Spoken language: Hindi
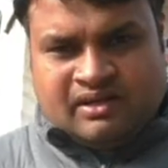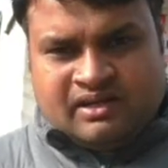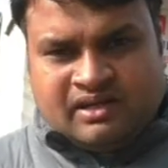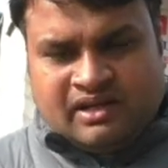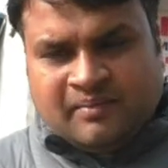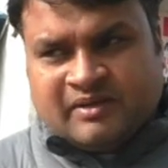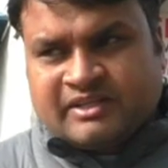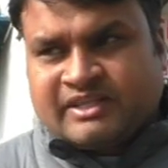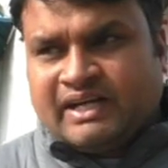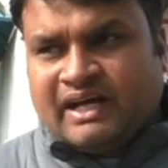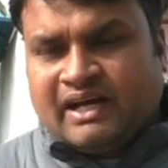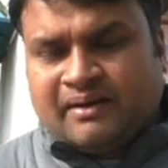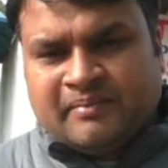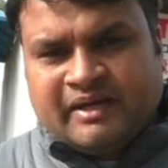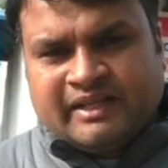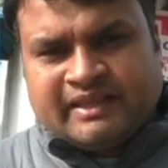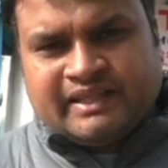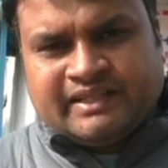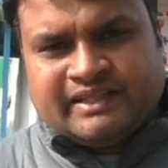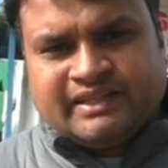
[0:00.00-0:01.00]
नमस्कार
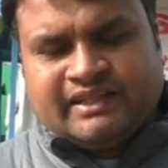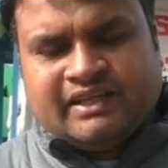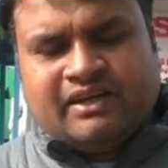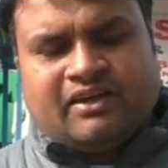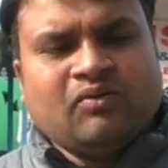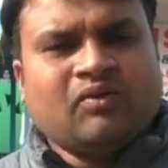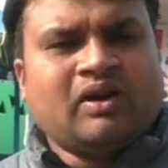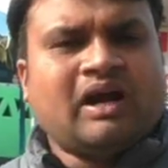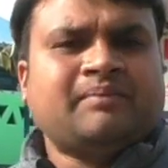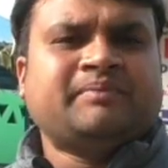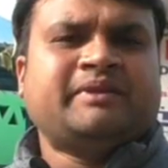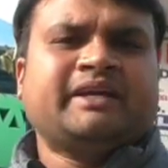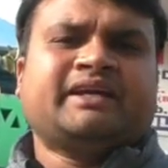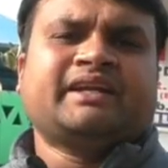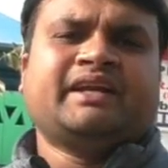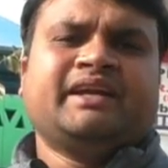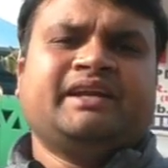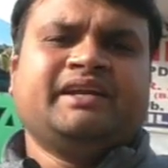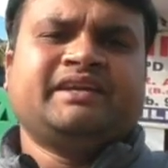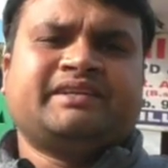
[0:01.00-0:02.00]
मैं तेजिंदर और आप देख
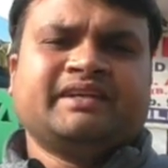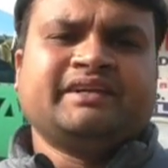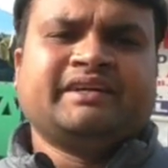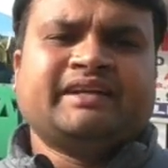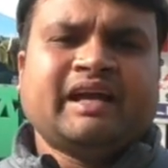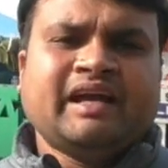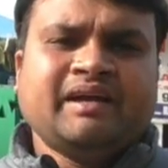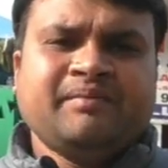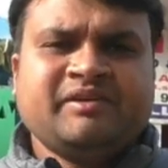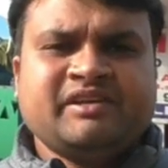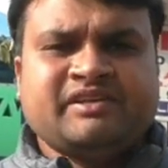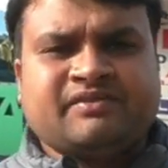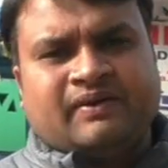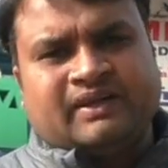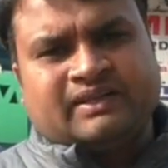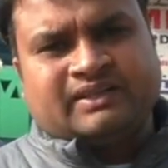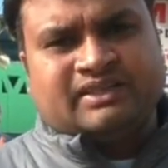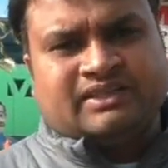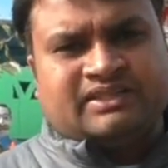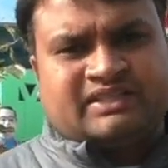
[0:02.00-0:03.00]
रहे हैं नेशन टाइम इस
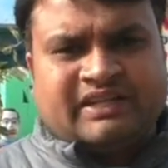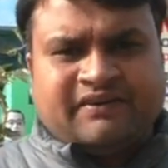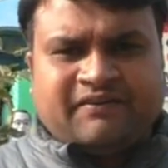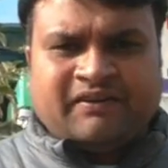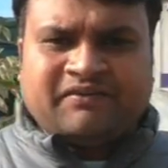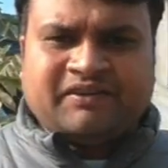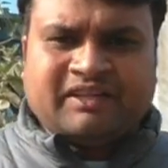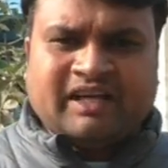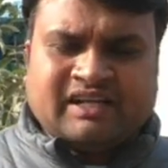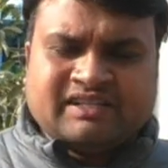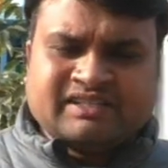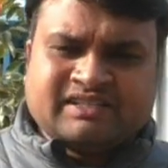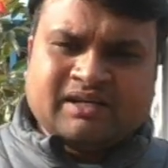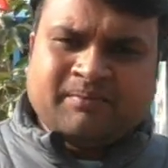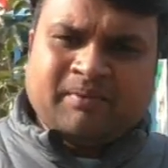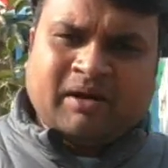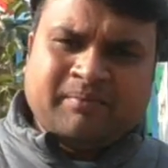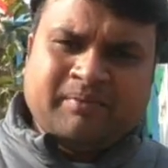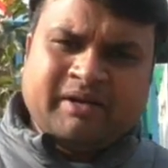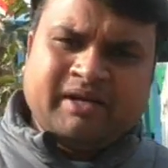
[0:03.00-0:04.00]
वक्त जेवर
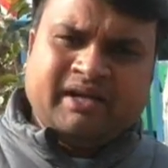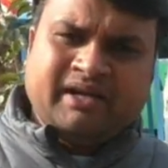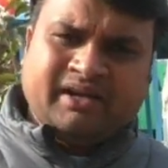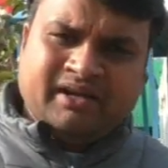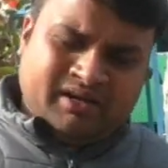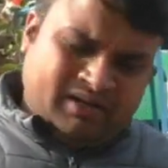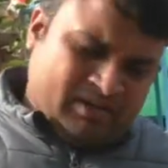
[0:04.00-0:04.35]
विधानसभा में